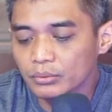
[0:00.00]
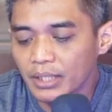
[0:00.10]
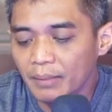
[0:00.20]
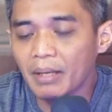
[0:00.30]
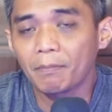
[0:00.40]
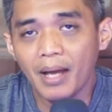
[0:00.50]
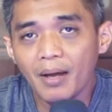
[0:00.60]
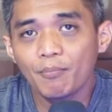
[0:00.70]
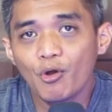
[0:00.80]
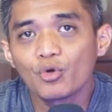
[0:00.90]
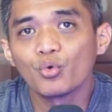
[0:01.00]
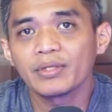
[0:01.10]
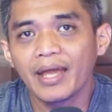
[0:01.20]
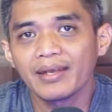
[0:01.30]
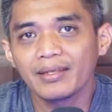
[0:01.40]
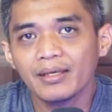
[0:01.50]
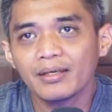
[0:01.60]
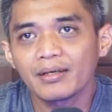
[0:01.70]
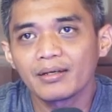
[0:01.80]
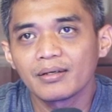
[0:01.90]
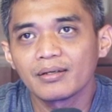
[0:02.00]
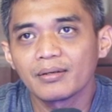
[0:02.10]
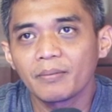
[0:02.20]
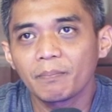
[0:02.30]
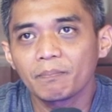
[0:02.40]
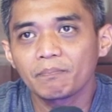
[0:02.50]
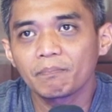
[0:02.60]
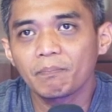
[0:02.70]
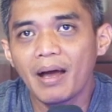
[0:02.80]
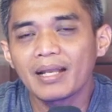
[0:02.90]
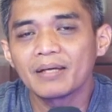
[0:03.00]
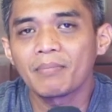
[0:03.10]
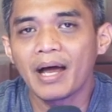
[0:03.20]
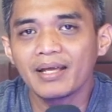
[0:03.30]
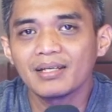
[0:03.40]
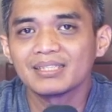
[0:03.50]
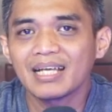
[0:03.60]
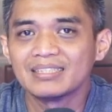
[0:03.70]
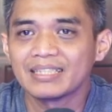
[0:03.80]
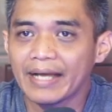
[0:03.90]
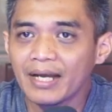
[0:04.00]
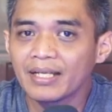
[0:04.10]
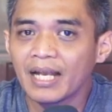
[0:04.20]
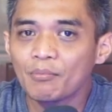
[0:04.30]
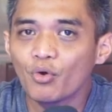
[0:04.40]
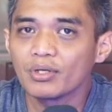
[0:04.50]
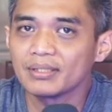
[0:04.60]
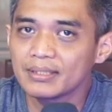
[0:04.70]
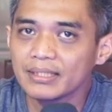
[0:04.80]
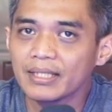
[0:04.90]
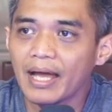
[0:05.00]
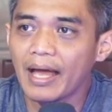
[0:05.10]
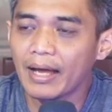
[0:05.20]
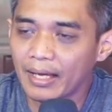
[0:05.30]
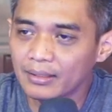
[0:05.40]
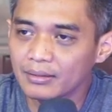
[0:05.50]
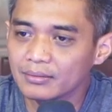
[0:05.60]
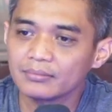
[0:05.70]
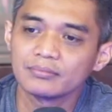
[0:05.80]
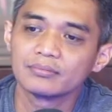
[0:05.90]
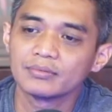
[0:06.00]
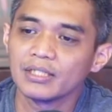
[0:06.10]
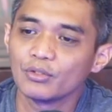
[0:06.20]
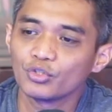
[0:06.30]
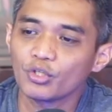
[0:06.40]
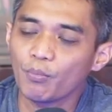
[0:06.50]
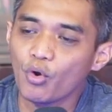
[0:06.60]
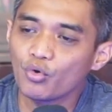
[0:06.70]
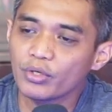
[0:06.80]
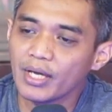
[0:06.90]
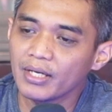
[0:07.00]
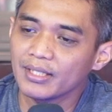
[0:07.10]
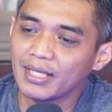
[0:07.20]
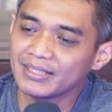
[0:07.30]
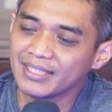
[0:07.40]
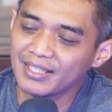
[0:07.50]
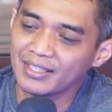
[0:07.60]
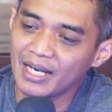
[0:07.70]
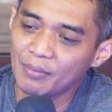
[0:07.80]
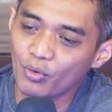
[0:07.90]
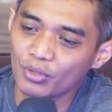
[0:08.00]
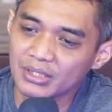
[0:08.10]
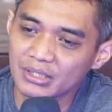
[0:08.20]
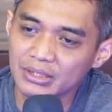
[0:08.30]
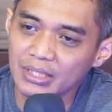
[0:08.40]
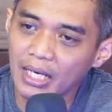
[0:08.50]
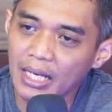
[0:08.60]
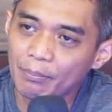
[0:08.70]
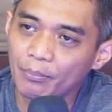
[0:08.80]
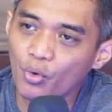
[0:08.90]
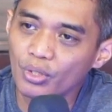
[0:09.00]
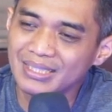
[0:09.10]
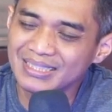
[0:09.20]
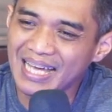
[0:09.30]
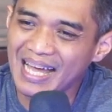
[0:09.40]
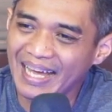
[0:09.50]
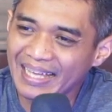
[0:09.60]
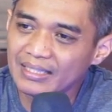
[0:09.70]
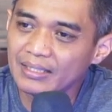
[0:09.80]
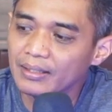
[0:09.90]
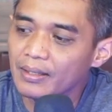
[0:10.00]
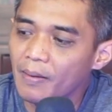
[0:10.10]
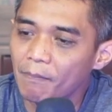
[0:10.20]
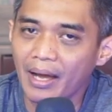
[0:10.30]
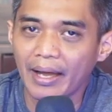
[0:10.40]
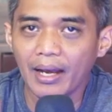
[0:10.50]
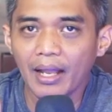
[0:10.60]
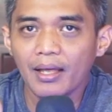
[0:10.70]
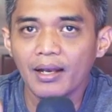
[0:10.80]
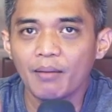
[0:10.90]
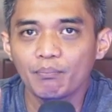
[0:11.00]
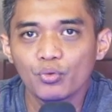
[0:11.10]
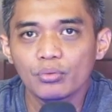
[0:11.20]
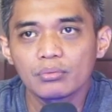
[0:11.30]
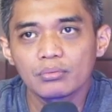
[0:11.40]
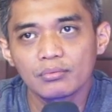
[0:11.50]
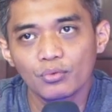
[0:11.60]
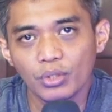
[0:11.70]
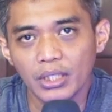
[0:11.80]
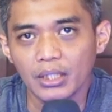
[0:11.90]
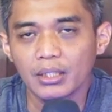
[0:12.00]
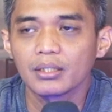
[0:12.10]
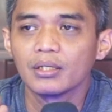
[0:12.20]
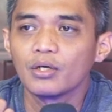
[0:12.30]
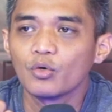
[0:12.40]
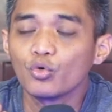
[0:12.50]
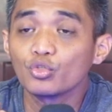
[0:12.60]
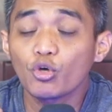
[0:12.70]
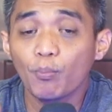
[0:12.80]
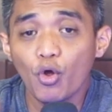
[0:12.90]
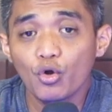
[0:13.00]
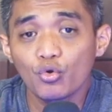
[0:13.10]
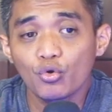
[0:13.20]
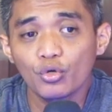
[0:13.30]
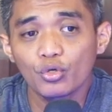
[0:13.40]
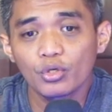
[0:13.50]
dan memang produknya ini paling baik disajikan dalam kondisi hangat. Jadi untuk produk yang disajikan dalam kondisi dalam kondisi hangat, pakailah lampu kuning. Untuk produk